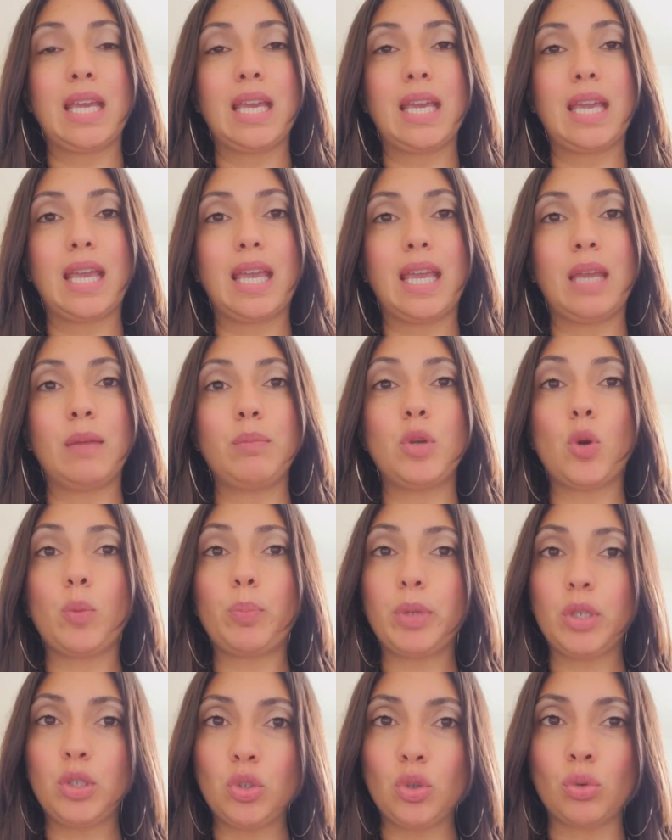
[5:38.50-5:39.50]
En mi
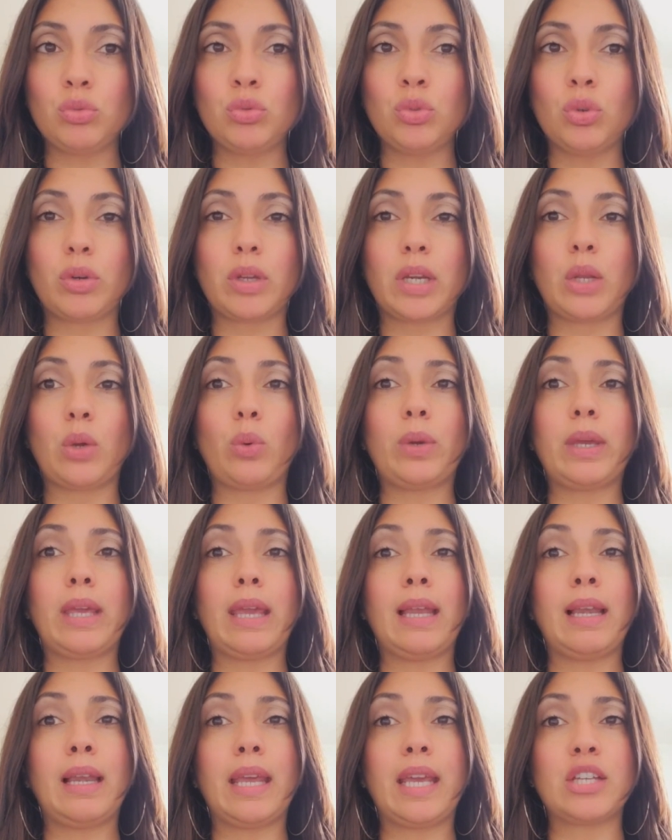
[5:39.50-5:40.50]
opinión, no creo que
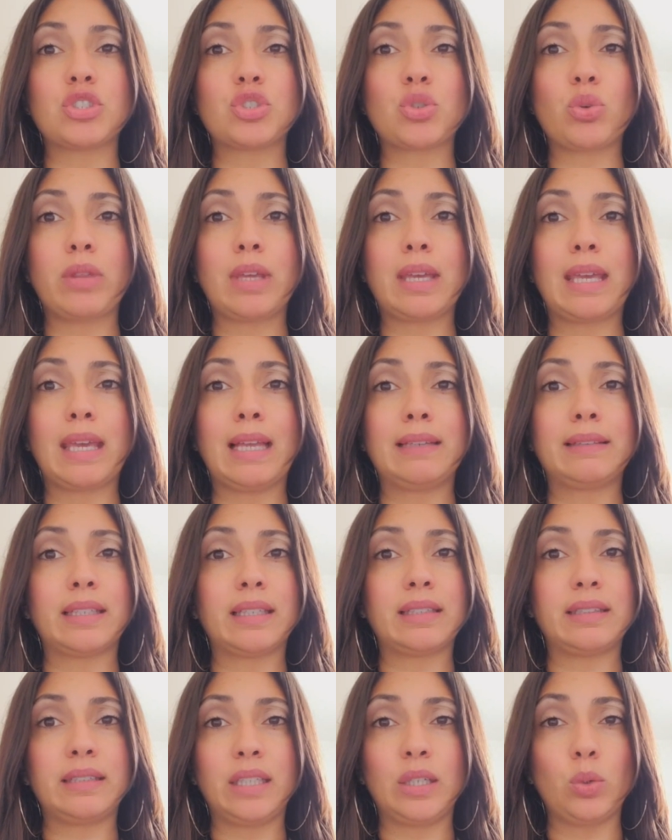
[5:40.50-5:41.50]
el hecho de que el
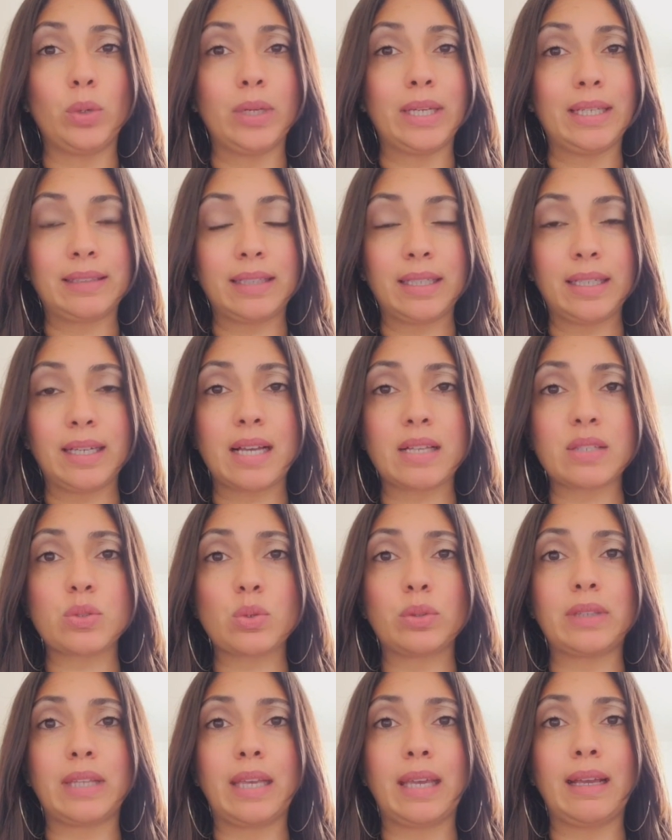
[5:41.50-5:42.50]
testigo en este caso
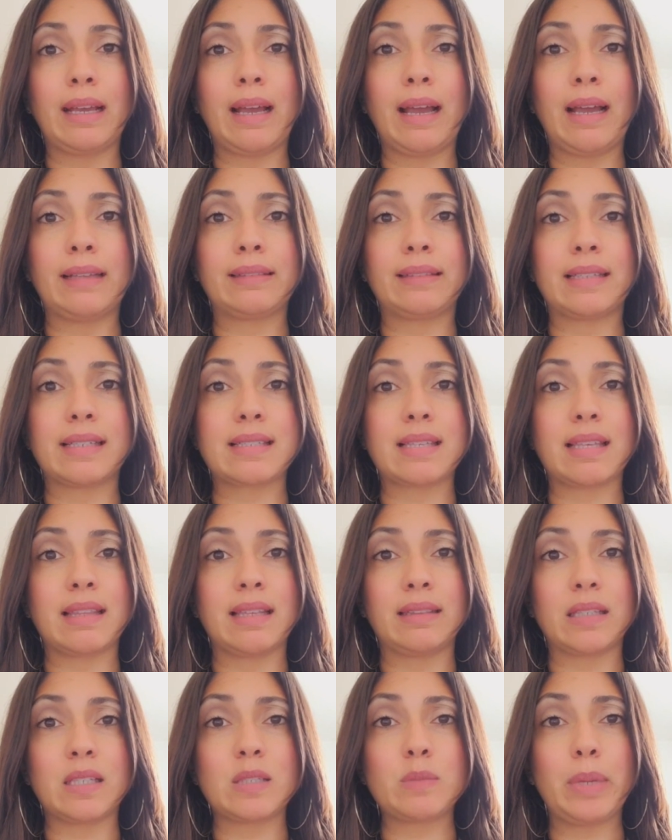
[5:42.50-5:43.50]
tenga
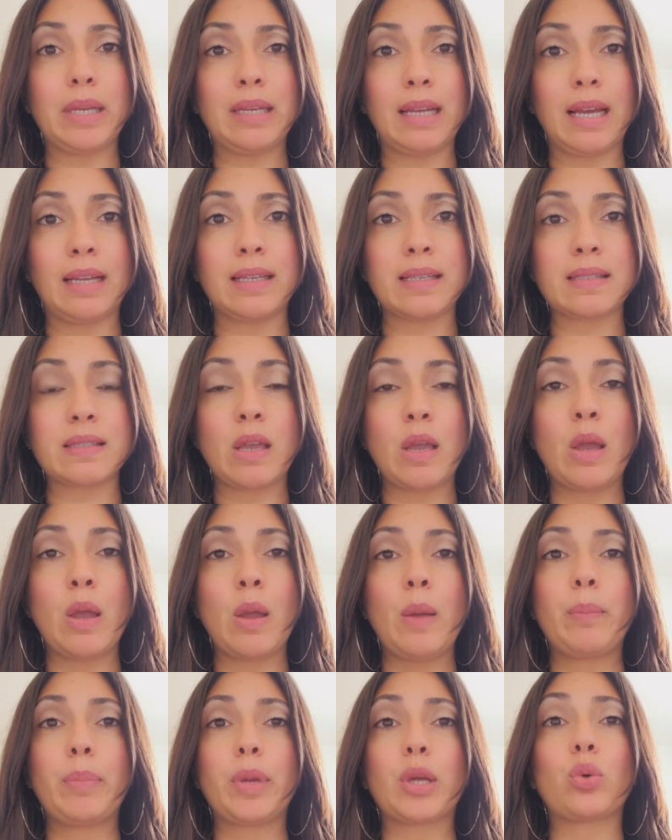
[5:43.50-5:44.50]
antecedentes penales
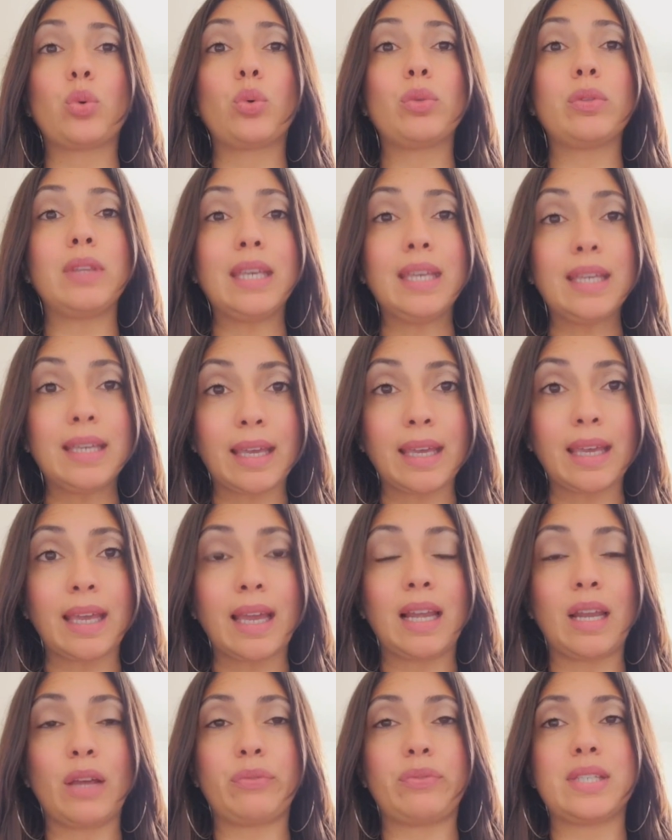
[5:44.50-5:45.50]
perjudique
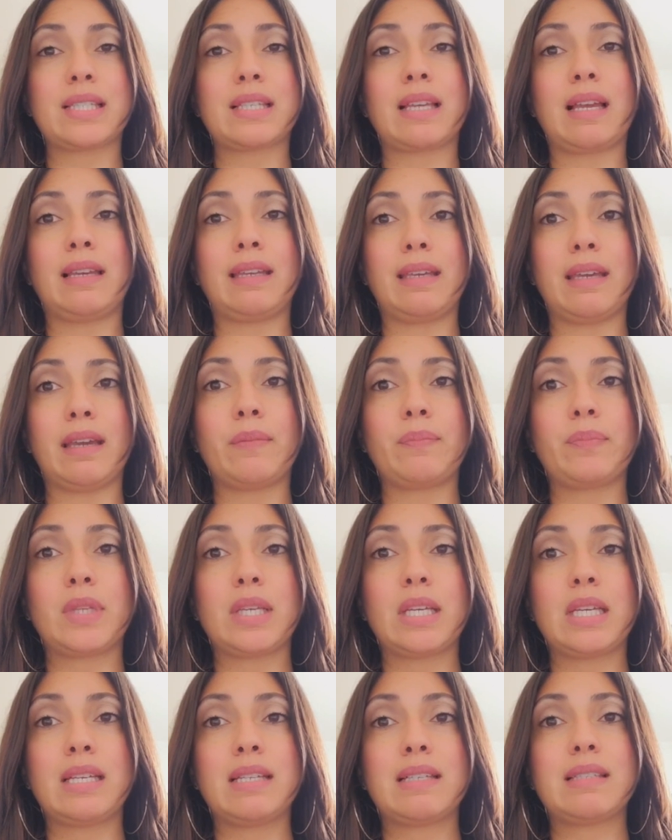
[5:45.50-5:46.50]
a la Fiscalía,
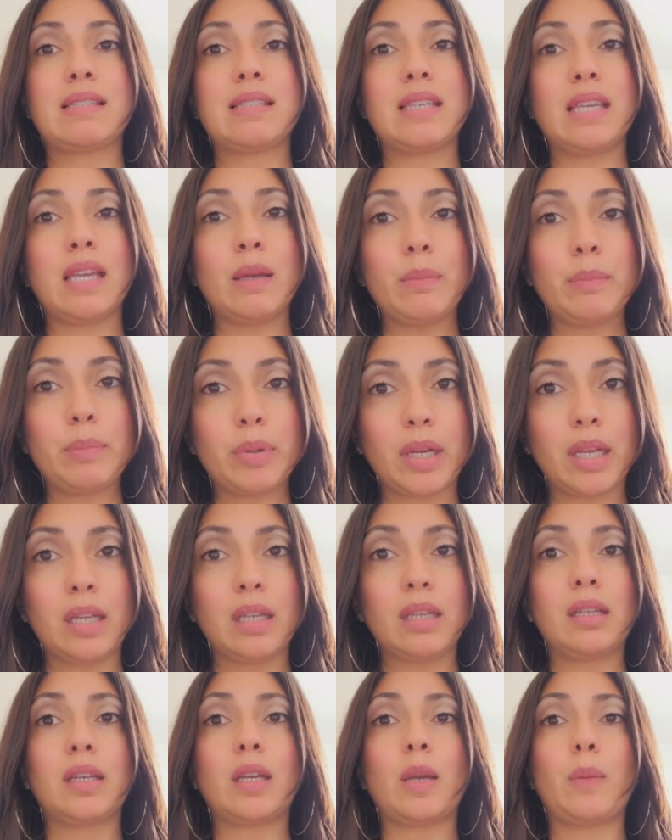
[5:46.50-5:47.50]

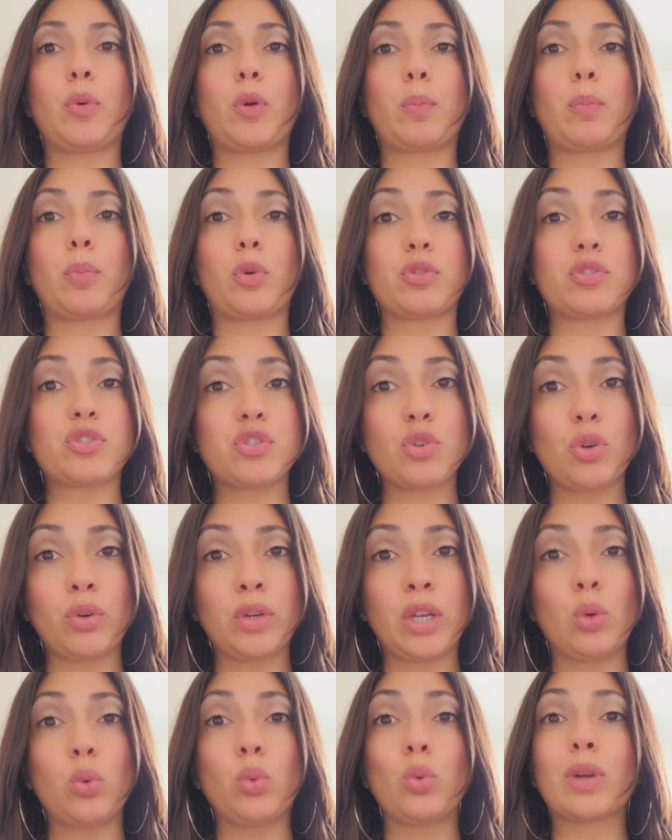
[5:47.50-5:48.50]
siempre que
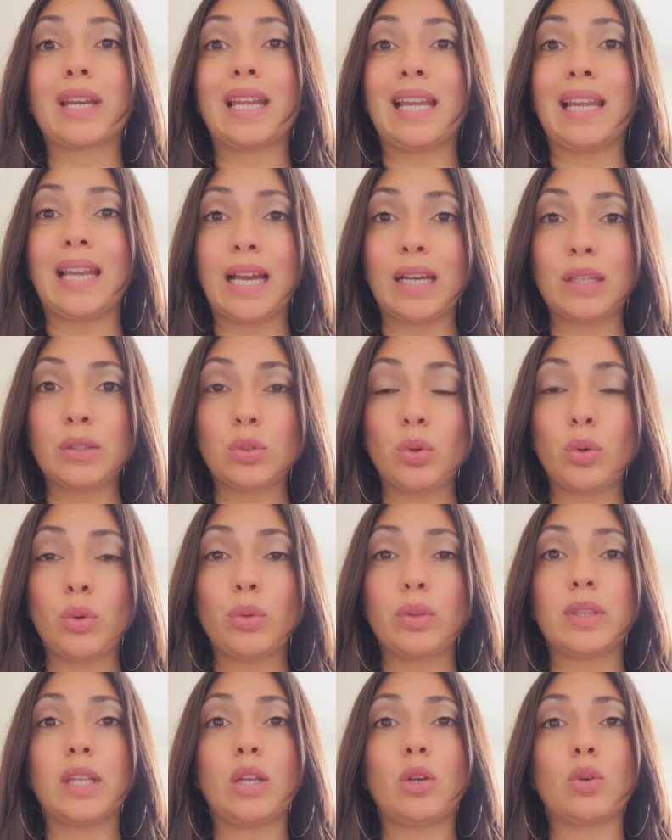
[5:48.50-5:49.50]
proporcione un relato
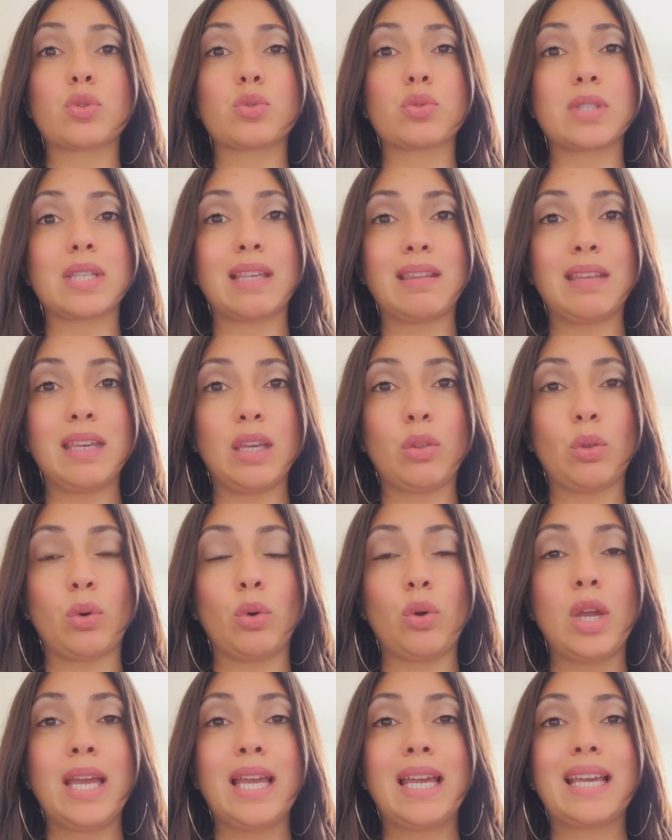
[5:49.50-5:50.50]
de lo sucedido
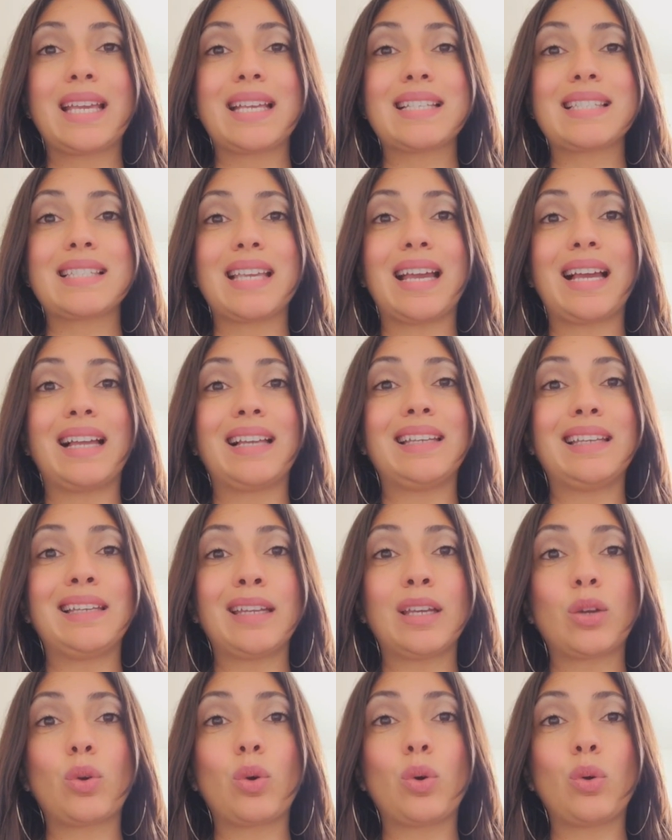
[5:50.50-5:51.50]
que se
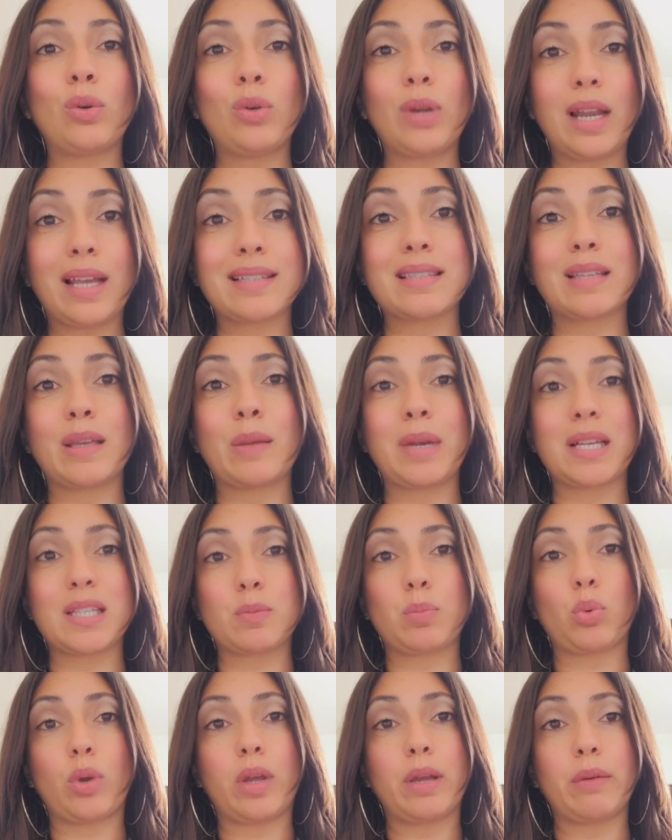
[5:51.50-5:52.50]
alinee con las demás
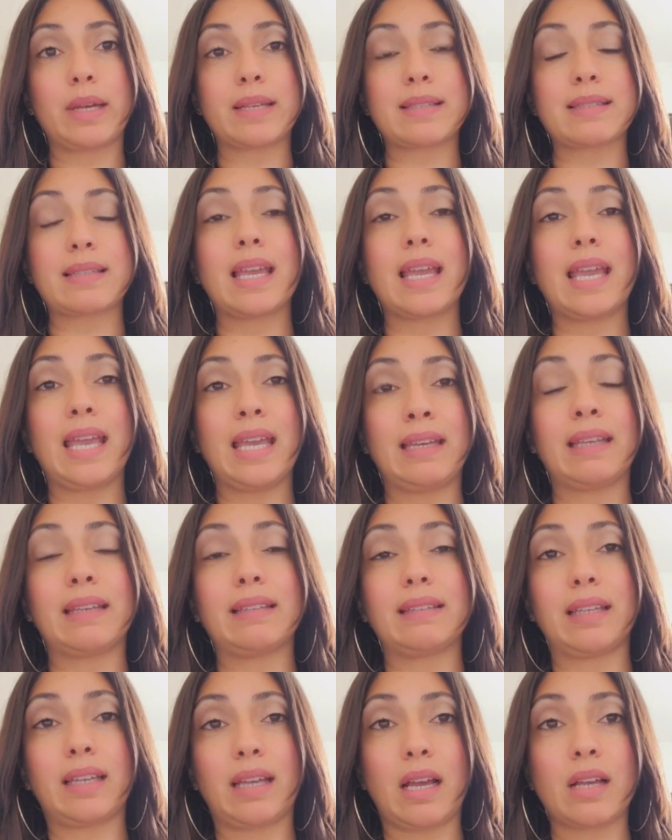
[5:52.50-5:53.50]
pruebas en
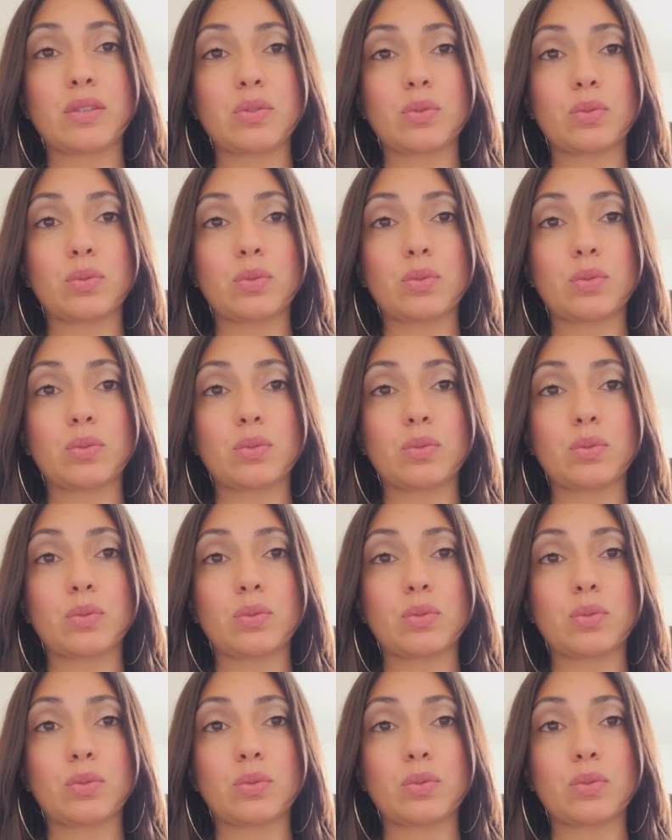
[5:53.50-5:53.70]
este caso.